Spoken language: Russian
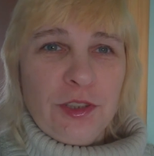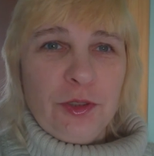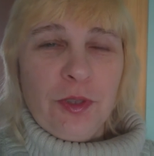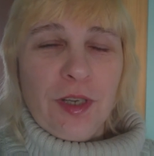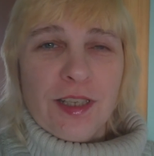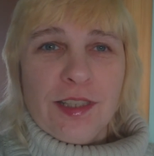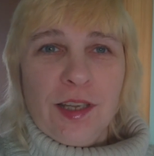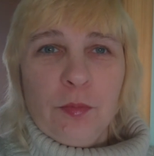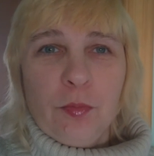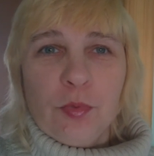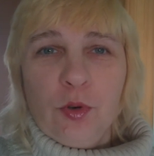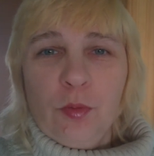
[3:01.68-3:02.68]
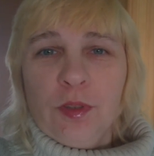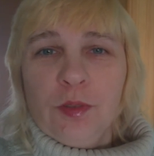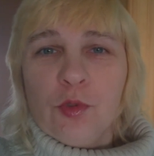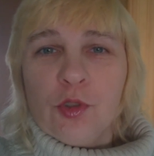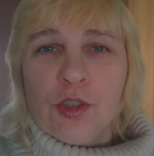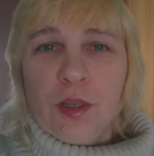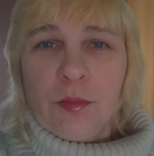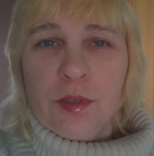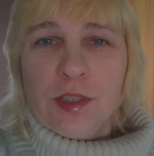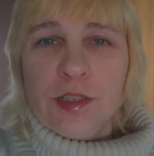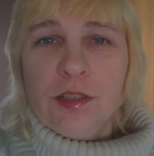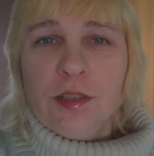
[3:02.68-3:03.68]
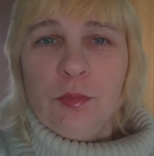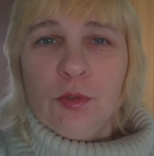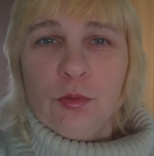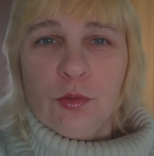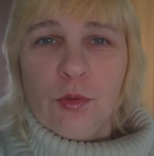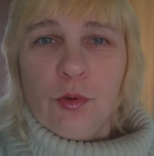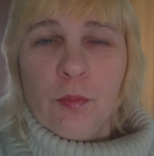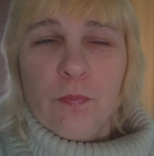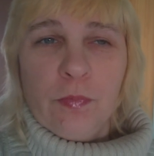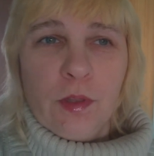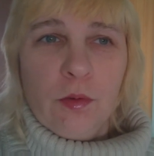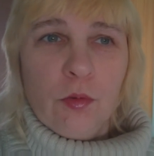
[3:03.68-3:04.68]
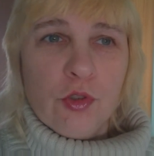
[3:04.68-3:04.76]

полностью, а сам пробовал, может, там от силы минутку.